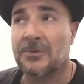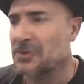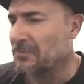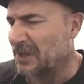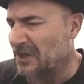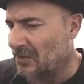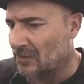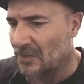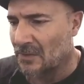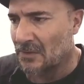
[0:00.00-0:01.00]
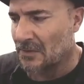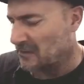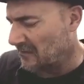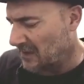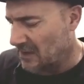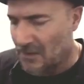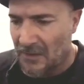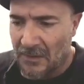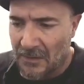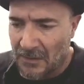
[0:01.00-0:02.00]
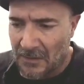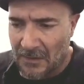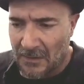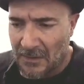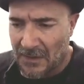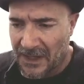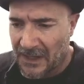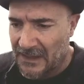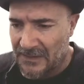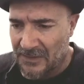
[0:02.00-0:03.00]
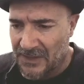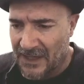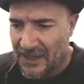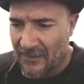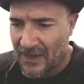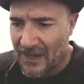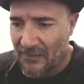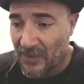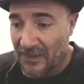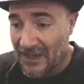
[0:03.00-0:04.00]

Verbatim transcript: son 21,5 gigas, o sea que va muy bien.